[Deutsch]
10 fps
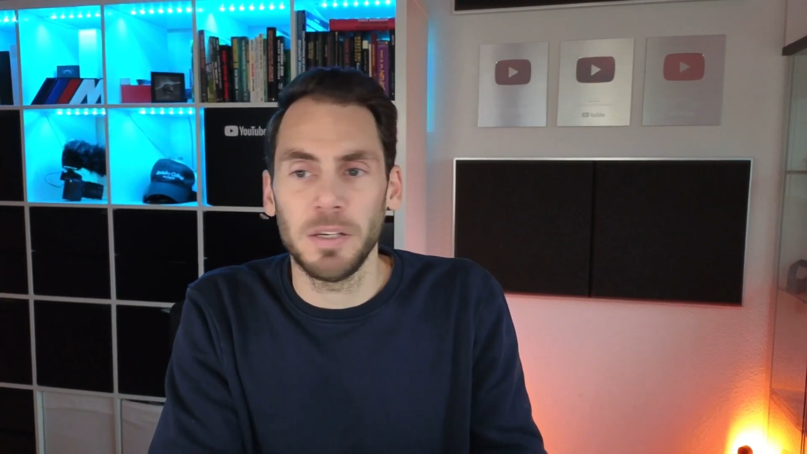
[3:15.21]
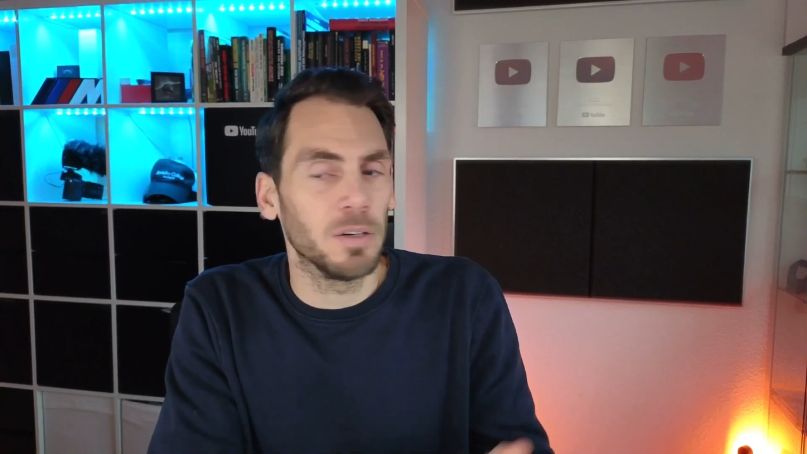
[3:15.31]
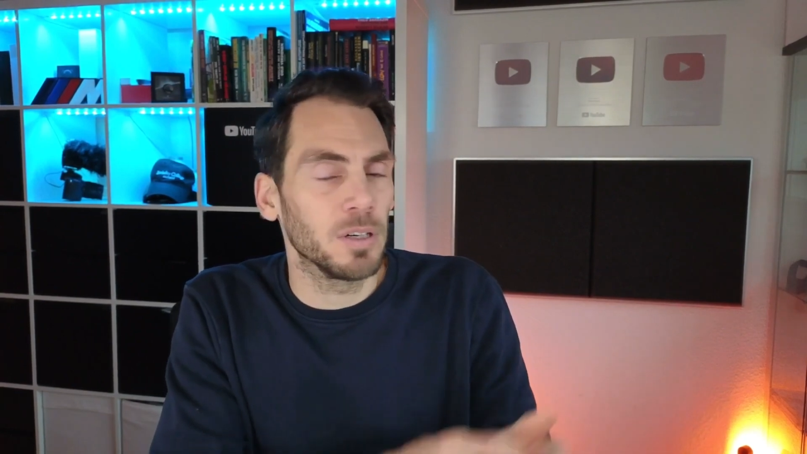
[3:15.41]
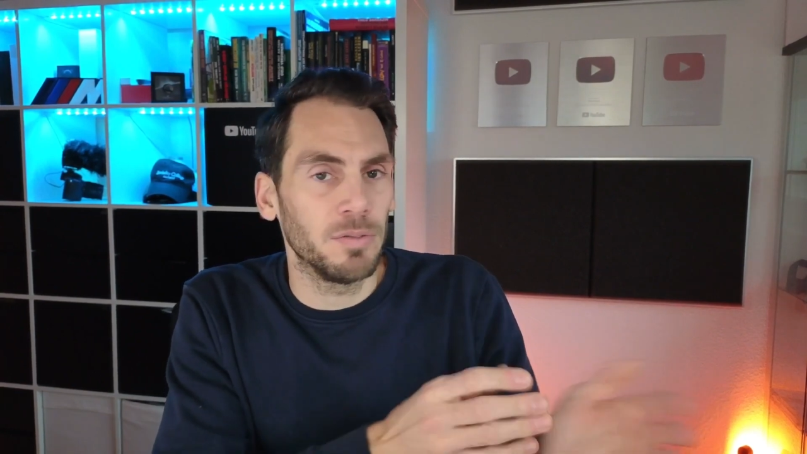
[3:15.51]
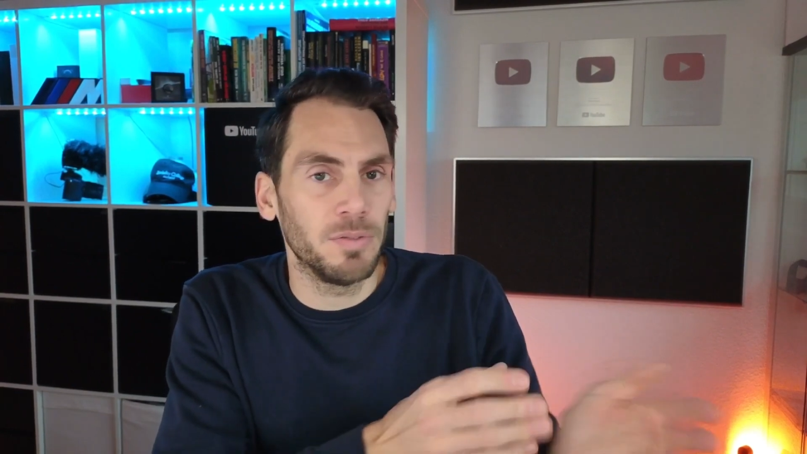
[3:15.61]

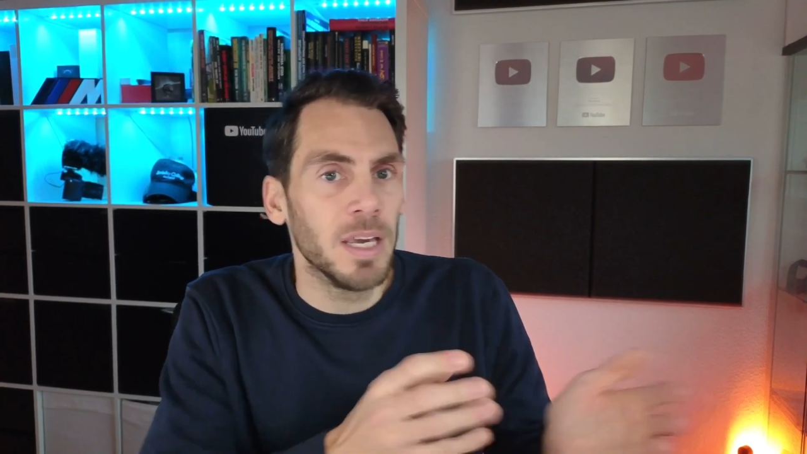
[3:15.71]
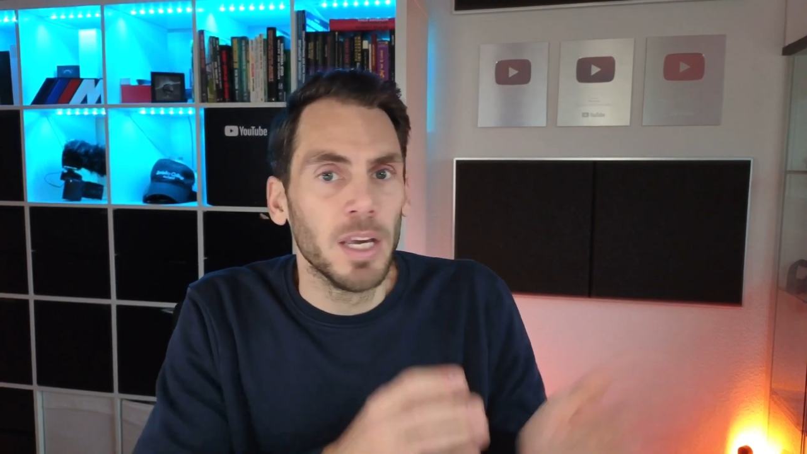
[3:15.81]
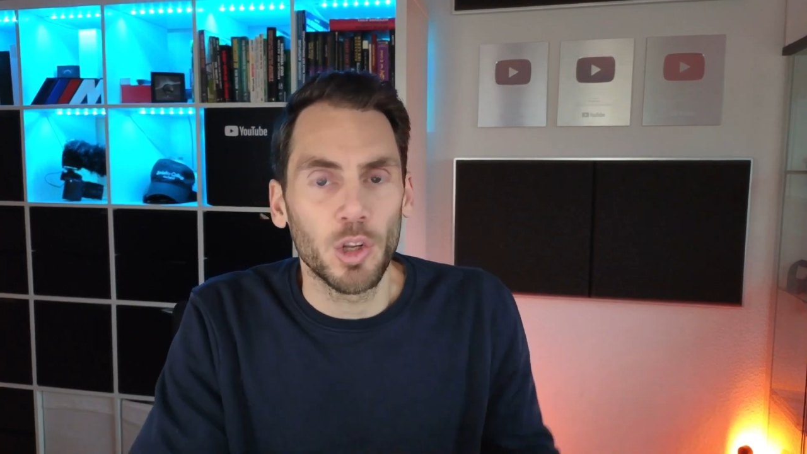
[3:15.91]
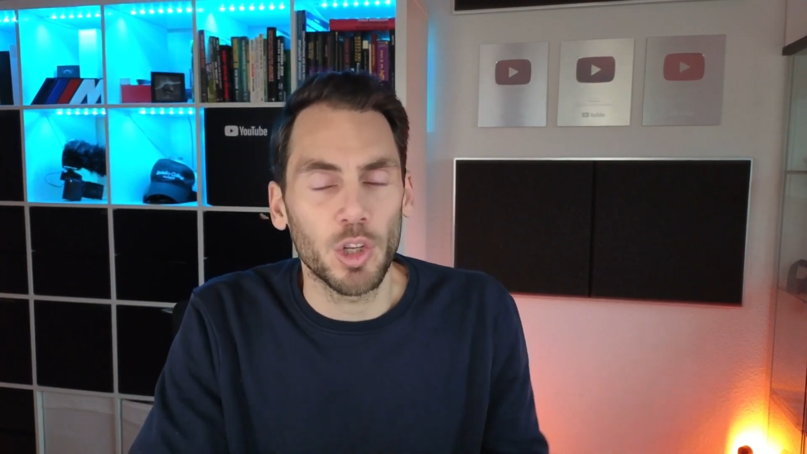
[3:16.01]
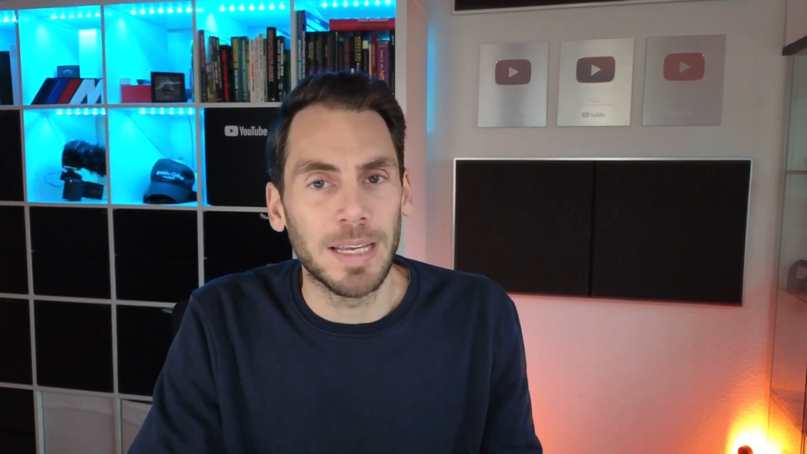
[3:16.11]
irgendwie
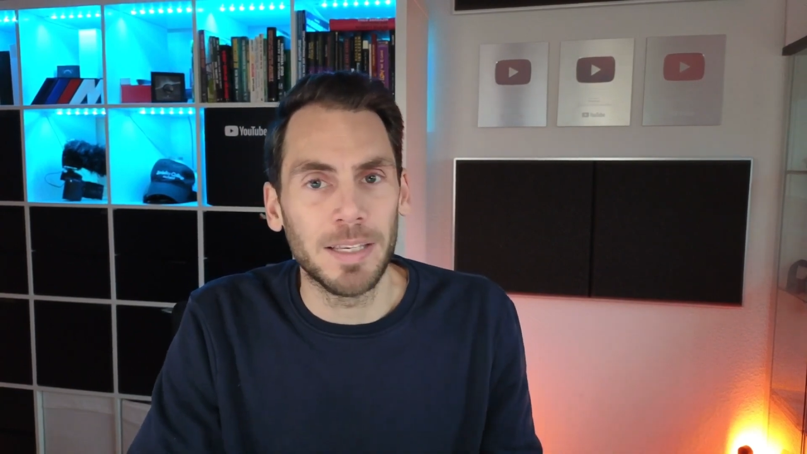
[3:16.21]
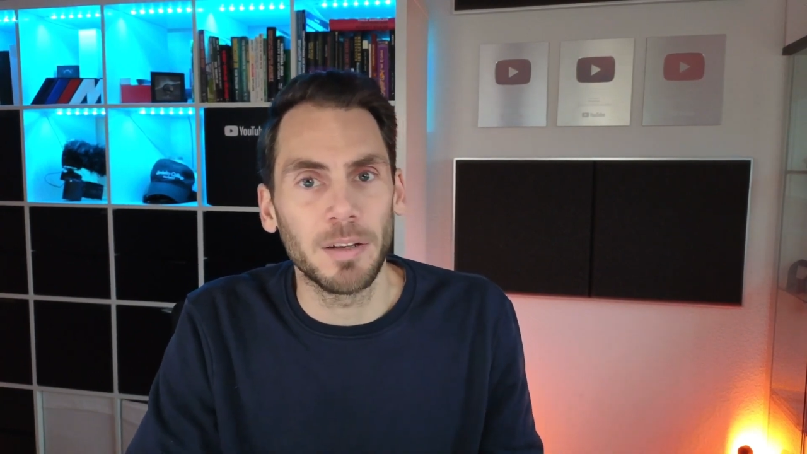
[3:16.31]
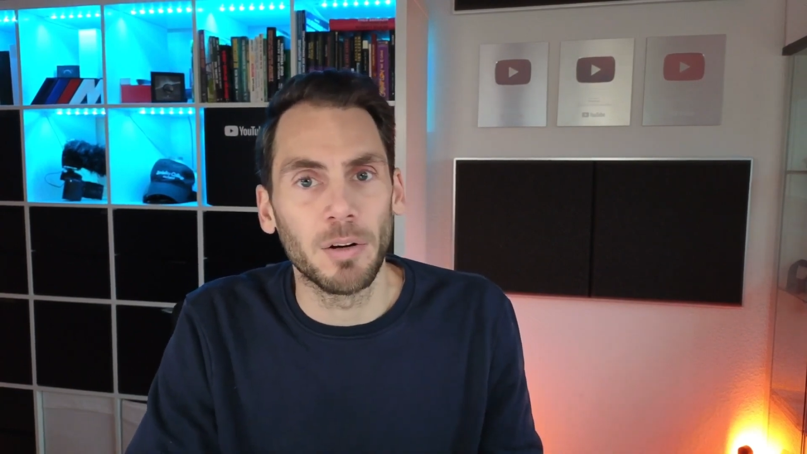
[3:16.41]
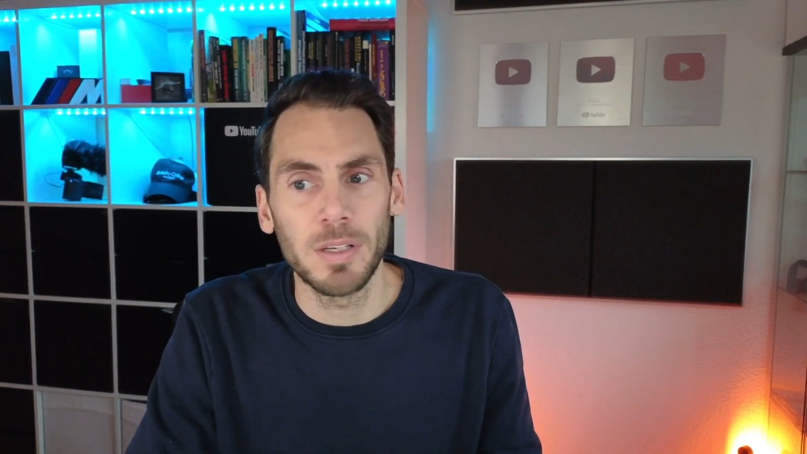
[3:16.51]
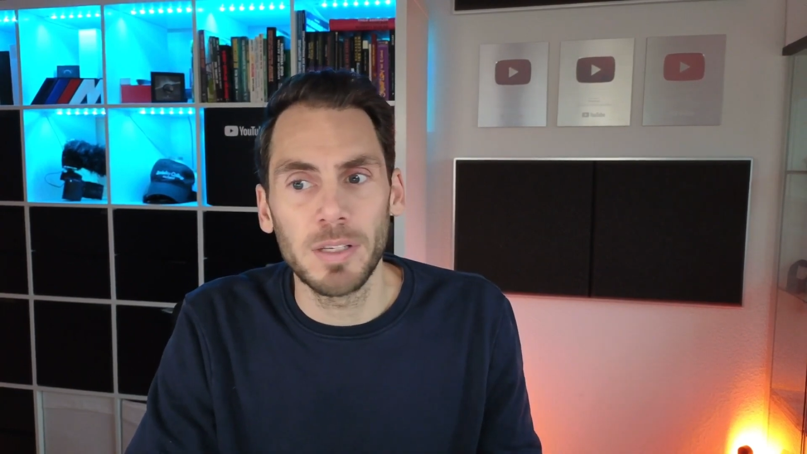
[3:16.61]
schlecht
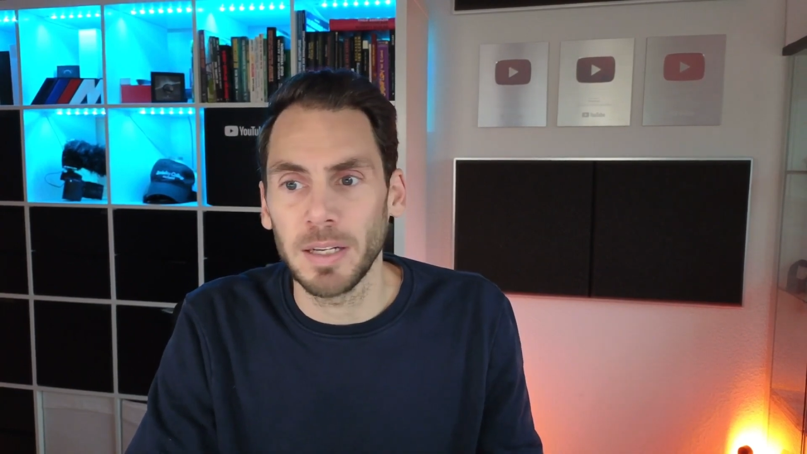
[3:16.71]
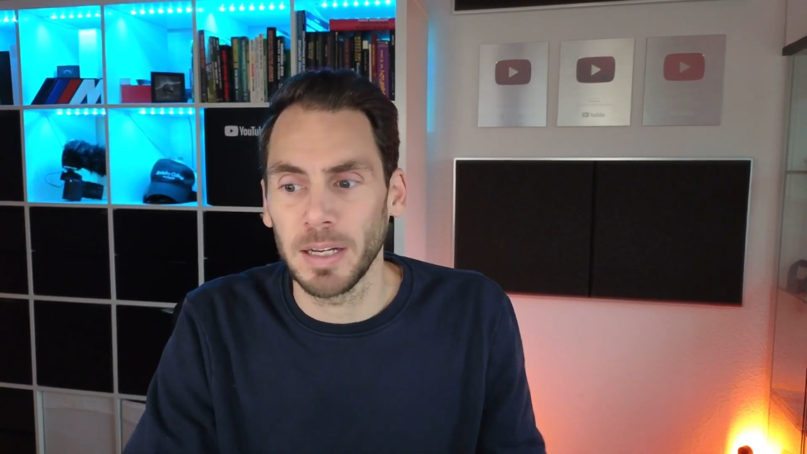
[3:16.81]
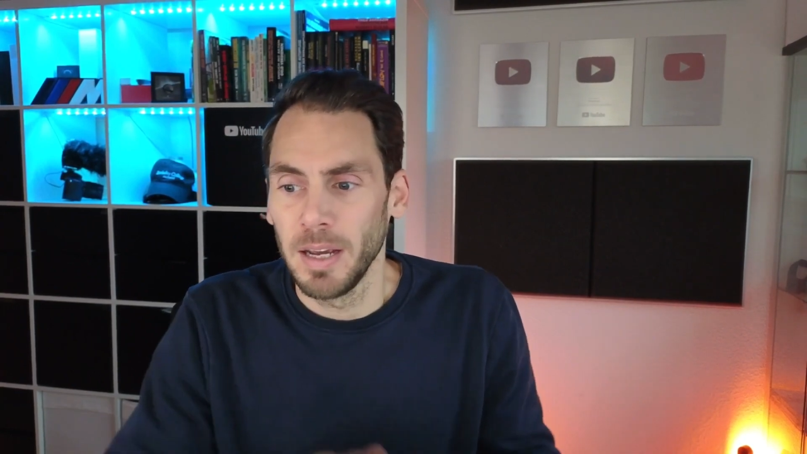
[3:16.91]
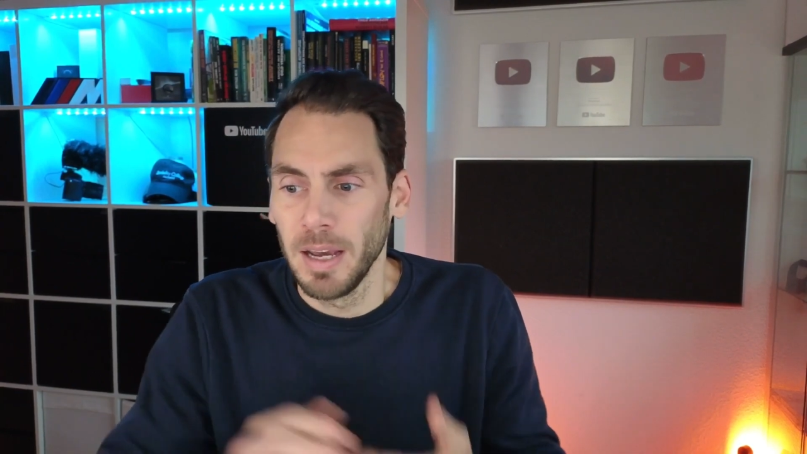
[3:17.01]
geäußert hat,